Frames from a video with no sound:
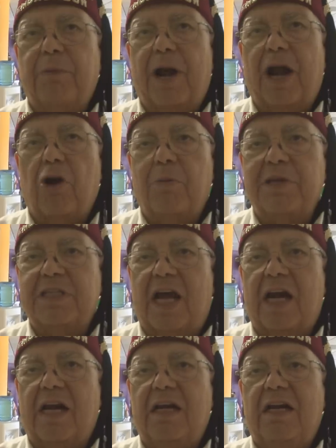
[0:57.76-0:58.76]
para
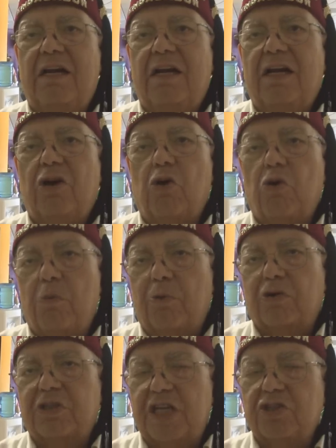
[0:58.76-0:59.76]
comenzar con un
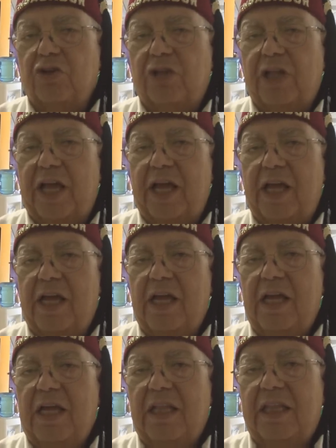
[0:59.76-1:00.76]
proceso de,
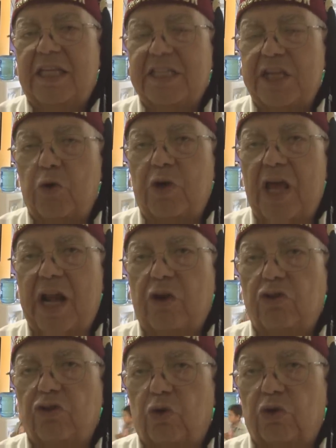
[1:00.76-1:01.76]
cirugía
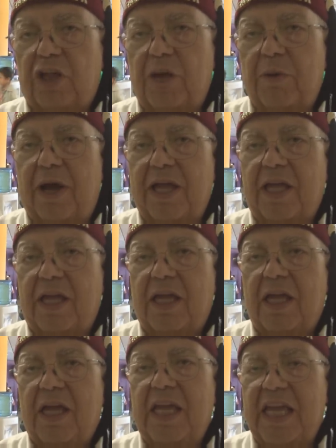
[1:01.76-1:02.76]
reconstructiva y,
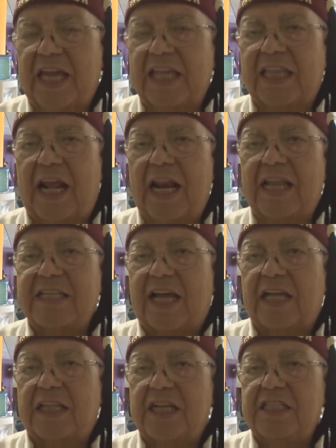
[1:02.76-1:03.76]
quitarles quitarle la
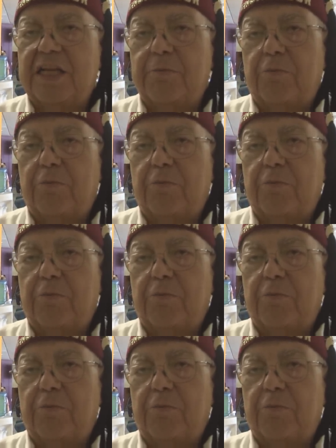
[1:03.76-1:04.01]
cicatriz y